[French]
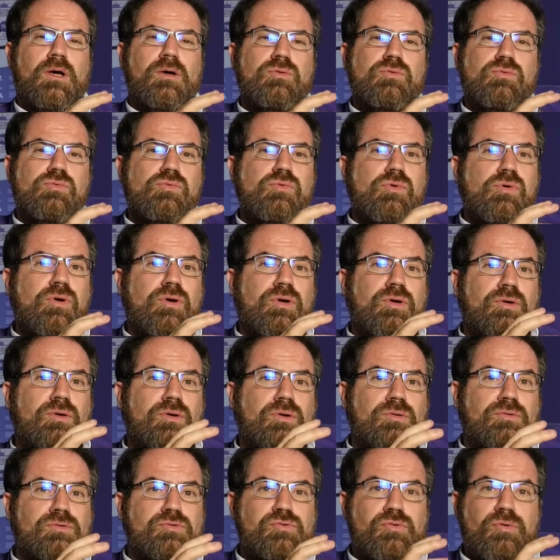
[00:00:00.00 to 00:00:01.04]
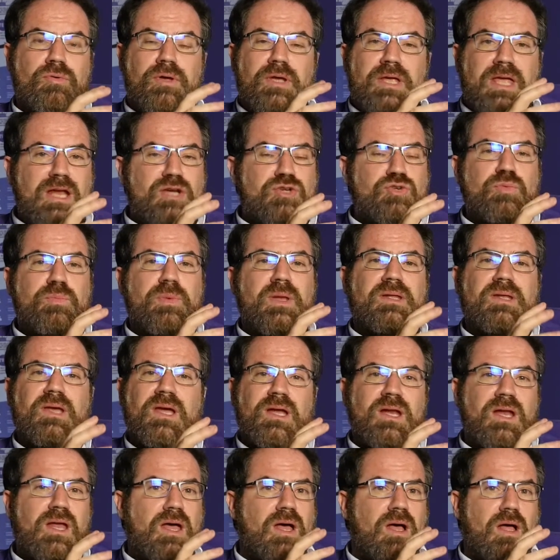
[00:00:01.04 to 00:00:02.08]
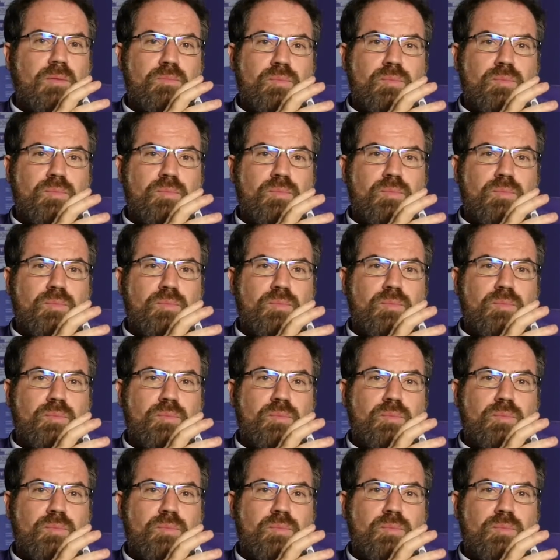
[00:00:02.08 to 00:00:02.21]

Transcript: ou euh, sur lequel je ne suis pas très clair,